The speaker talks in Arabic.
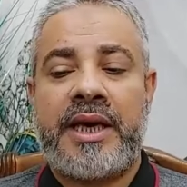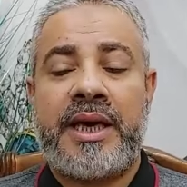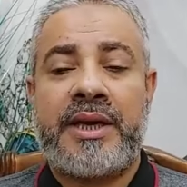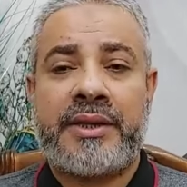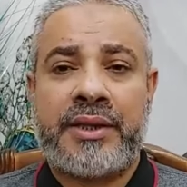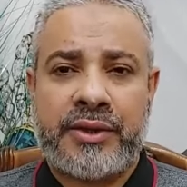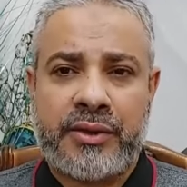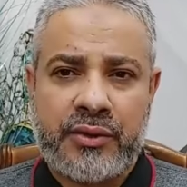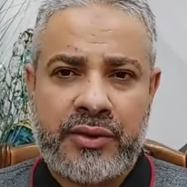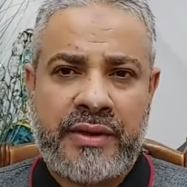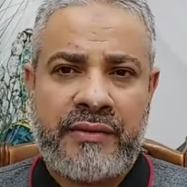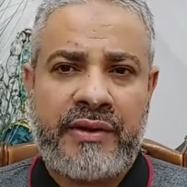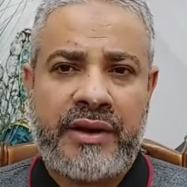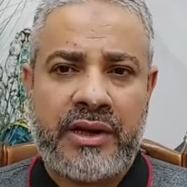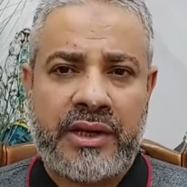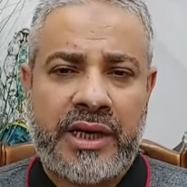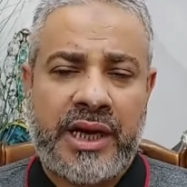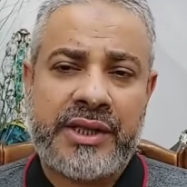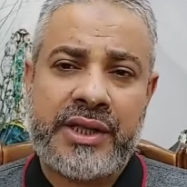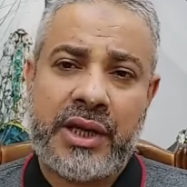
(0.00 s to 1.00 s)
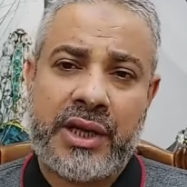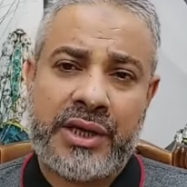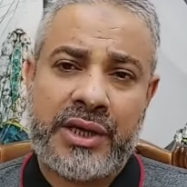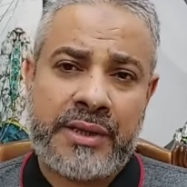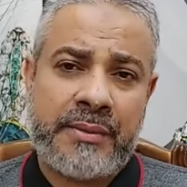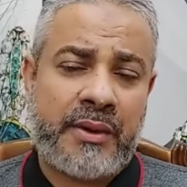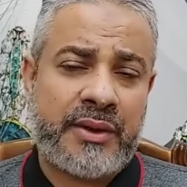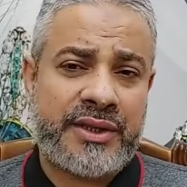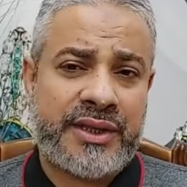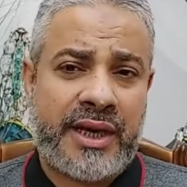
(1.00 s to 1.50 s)
انتظرونا في اللقاءات
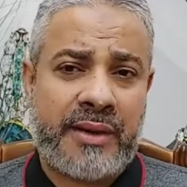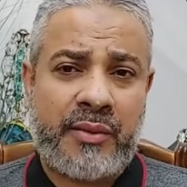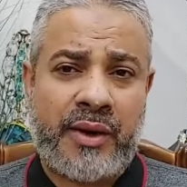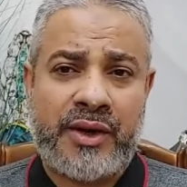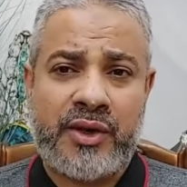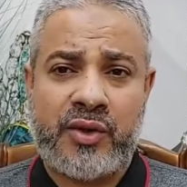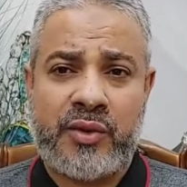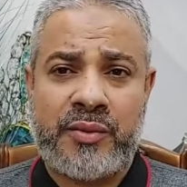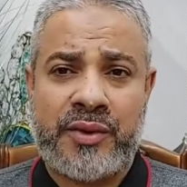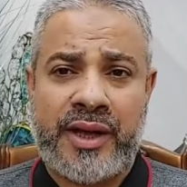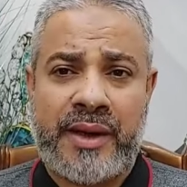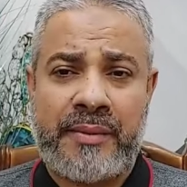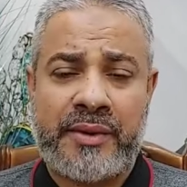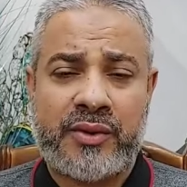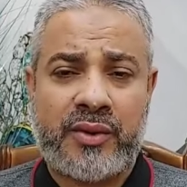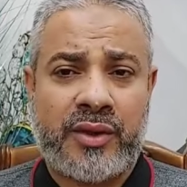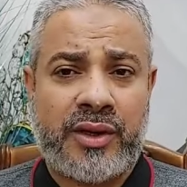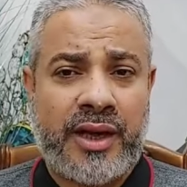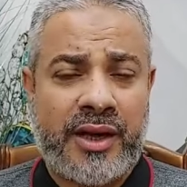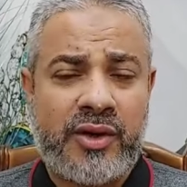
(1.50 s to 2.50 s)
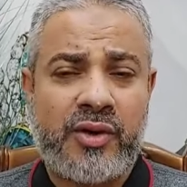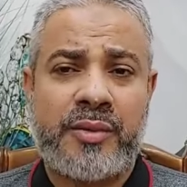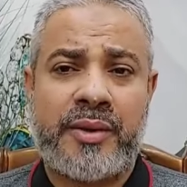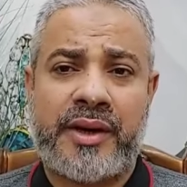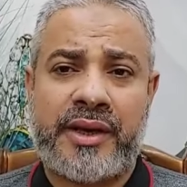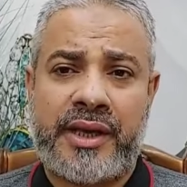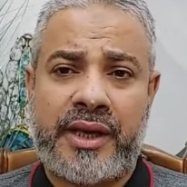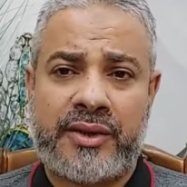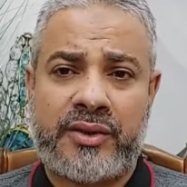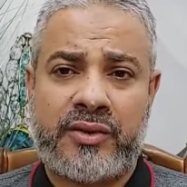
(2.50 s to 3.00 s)
القادمة والسلام عليكم ورحمة الله
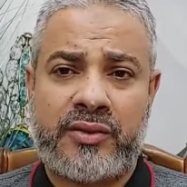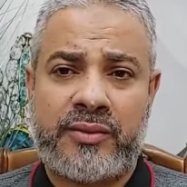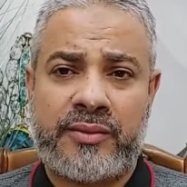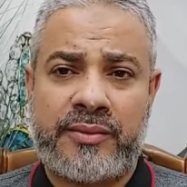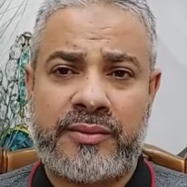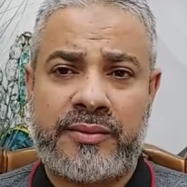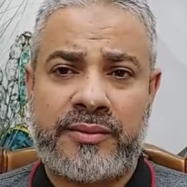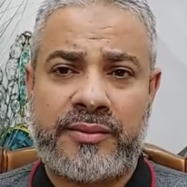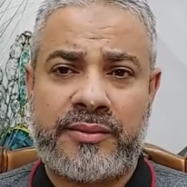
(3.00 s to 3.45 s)
وبركاته